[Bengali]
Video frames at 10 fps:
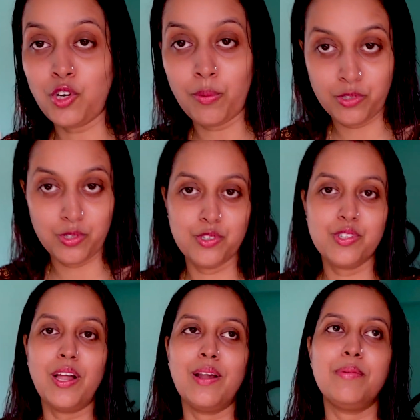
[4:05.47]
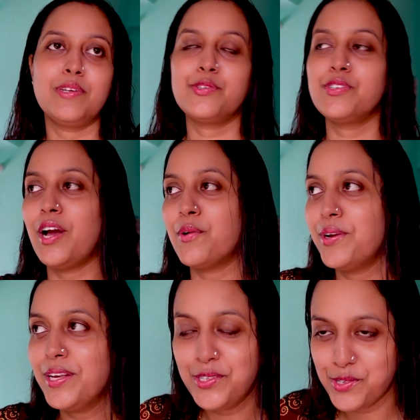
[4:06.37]
সমস্ত কিছু থালা বাসন
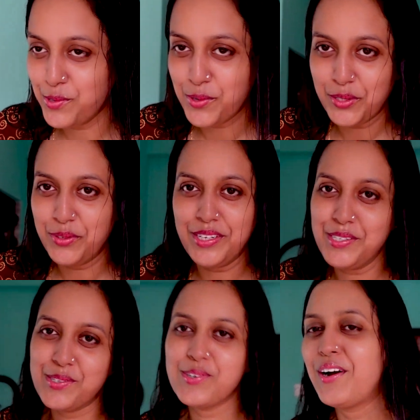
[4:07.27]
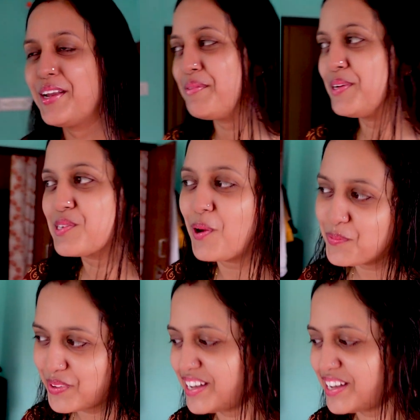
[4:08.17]
ঠাকুরে কিছু ধোয়া ধুয়ে কিচ্ছু হয়নি মানে সব